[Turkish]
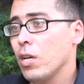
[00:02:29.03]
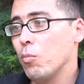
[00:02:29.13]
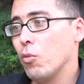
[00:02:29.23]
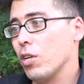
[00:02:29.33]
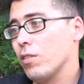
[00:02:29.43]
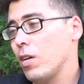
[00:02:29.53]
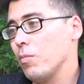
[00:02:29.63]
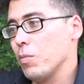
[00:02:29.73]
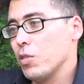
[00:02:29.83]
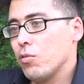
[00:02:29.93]
Murat
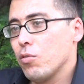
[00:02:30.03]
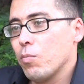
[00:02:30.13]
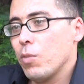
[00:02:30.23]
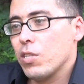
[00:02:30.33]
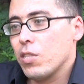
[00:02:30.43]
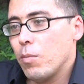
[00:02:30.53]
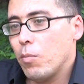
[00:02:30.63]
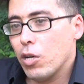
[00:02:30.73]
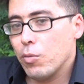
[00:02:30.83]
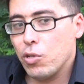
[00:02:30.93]
abimizi Türkmenistan
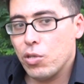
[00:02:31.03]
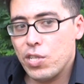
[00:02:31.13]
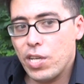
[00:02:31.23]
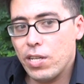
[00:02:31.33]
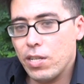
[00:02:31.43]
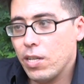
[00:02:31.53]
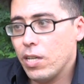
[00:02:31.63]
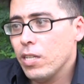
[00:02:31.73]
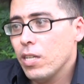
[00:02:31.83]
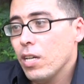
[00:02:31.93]
Marı Büyükşehir'inden